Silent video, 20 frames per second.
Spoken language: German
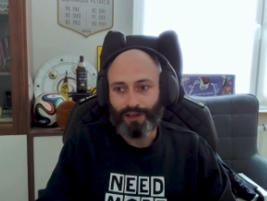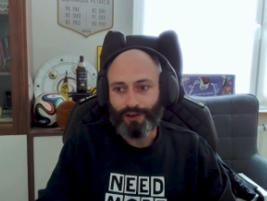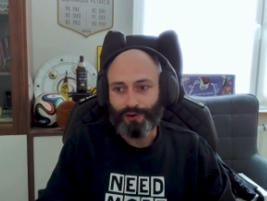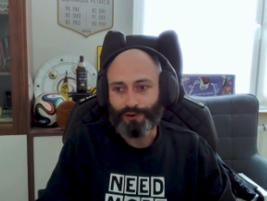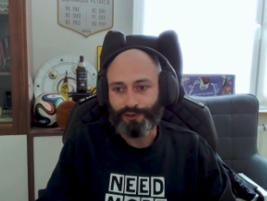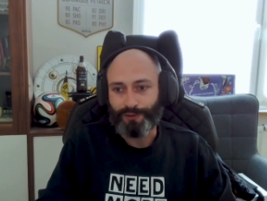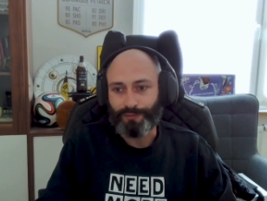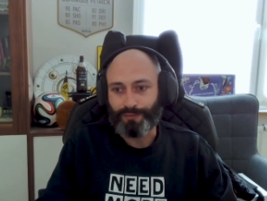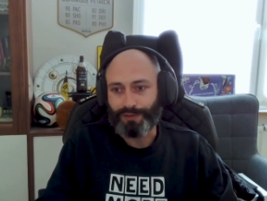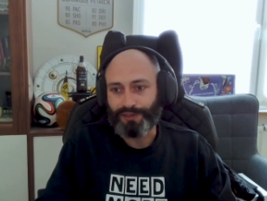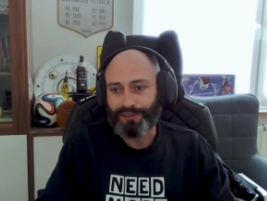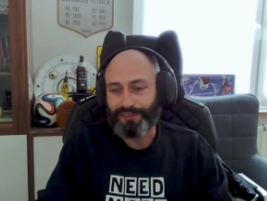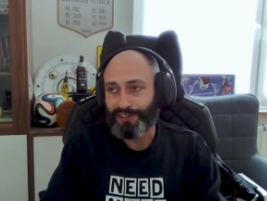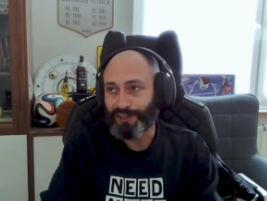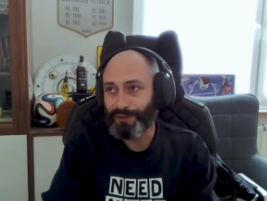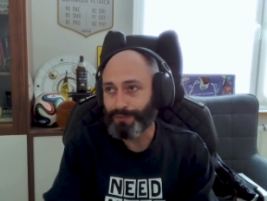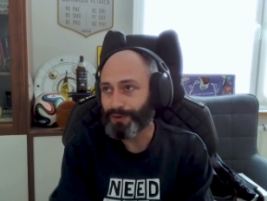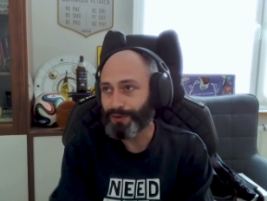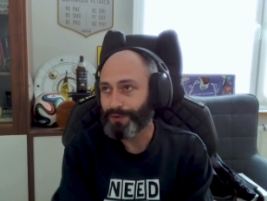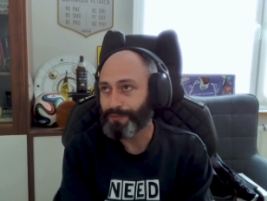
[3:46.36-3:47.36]
und im
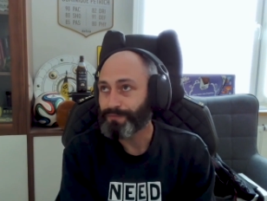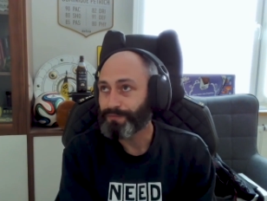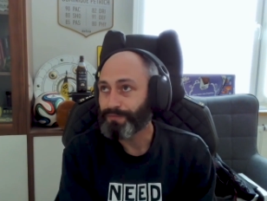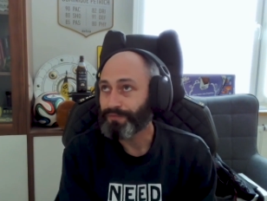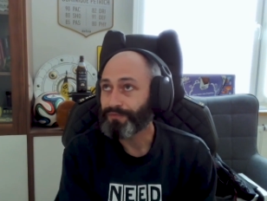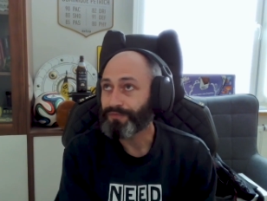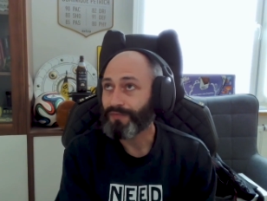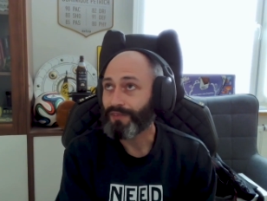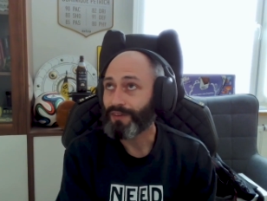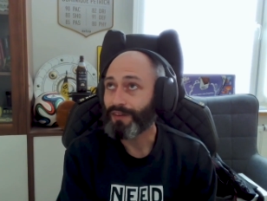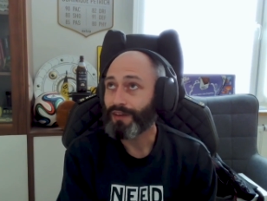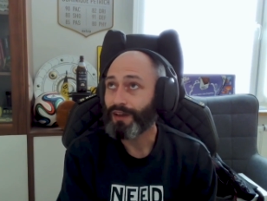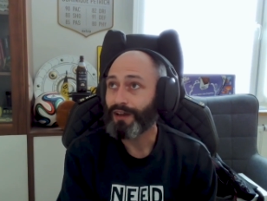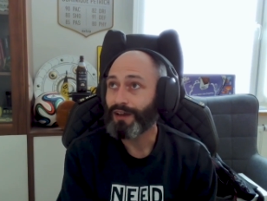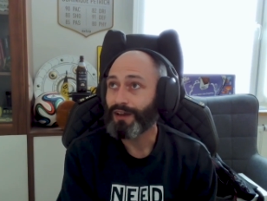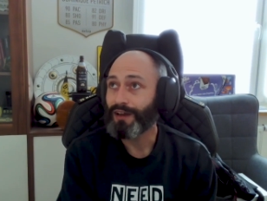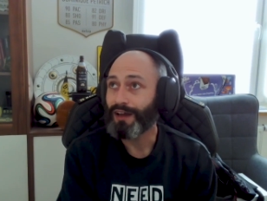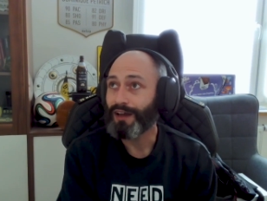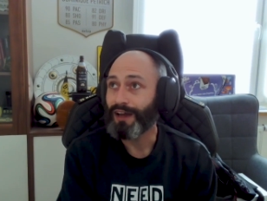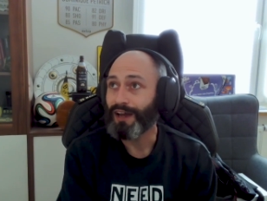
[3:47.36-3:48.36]
Prinzip
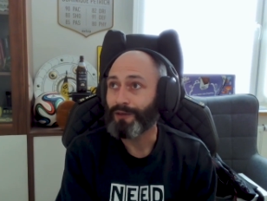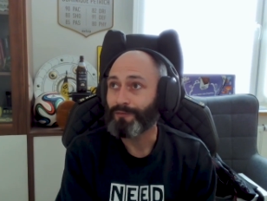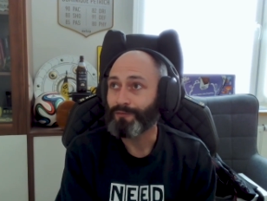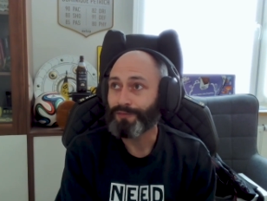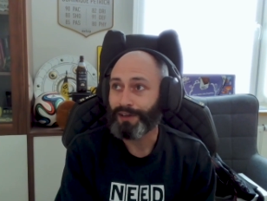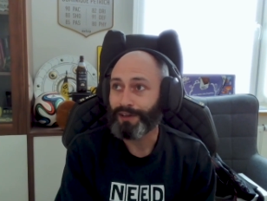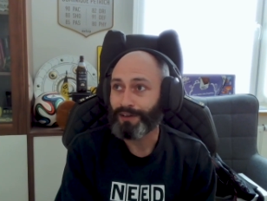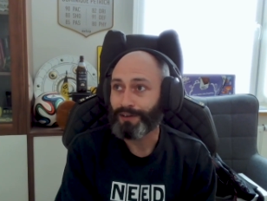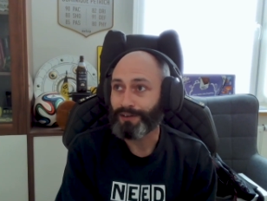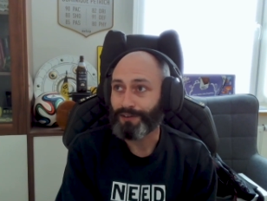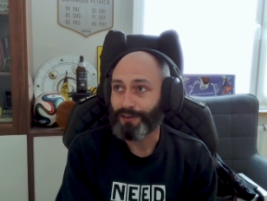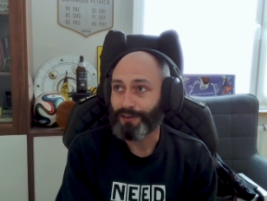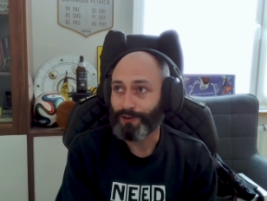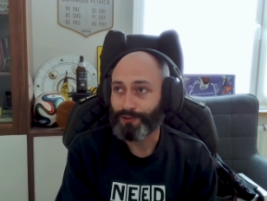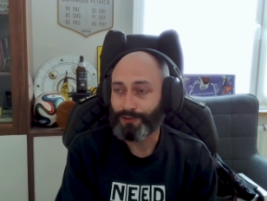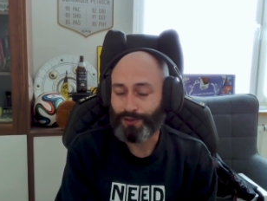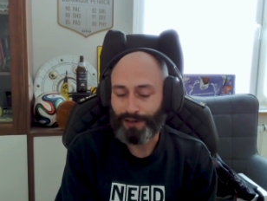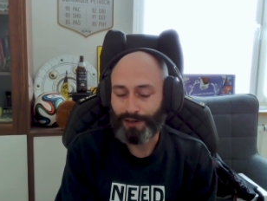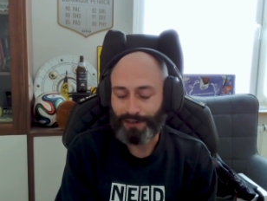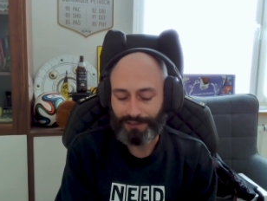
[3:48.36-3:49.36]
haben wir
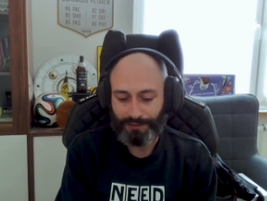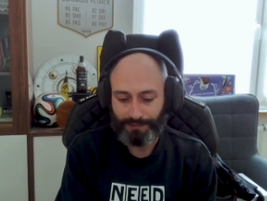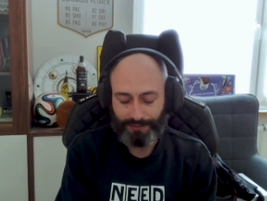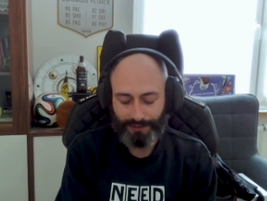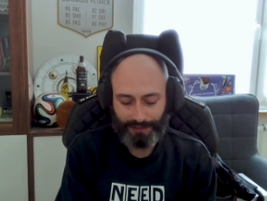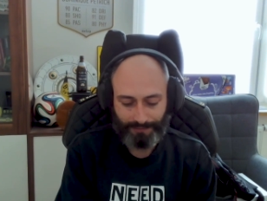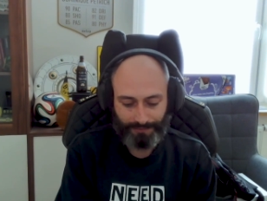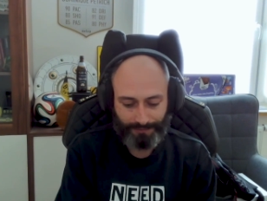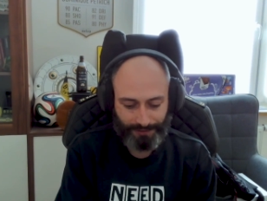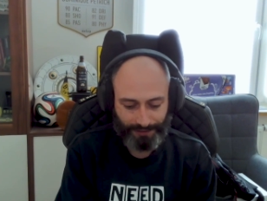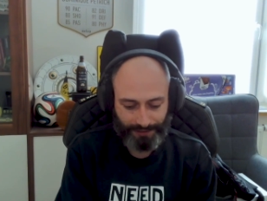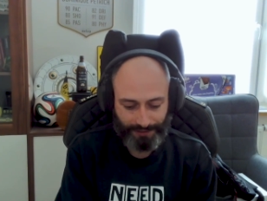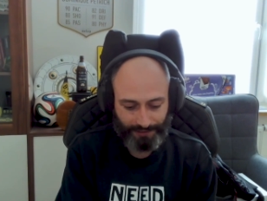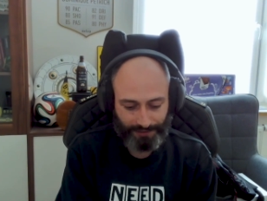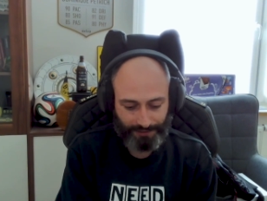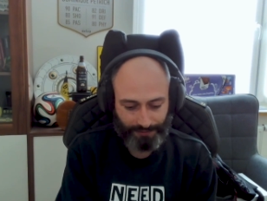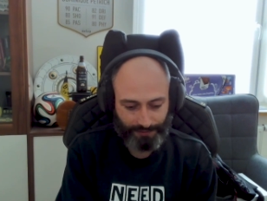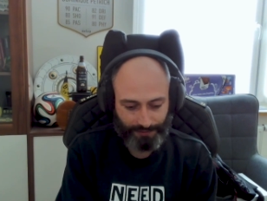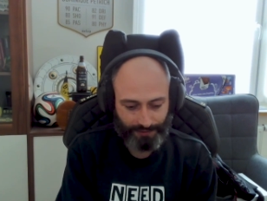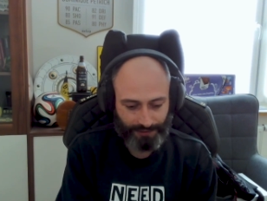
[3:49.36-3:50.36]
genauso angefangen wie
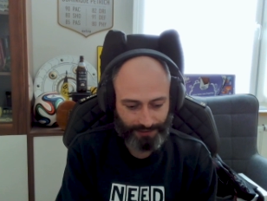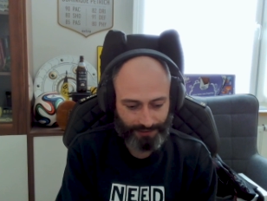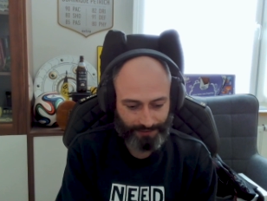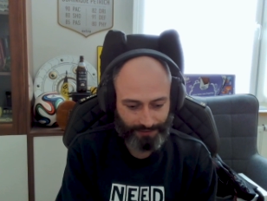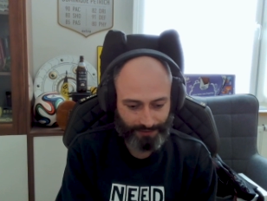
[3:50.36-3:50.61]
ganz viele.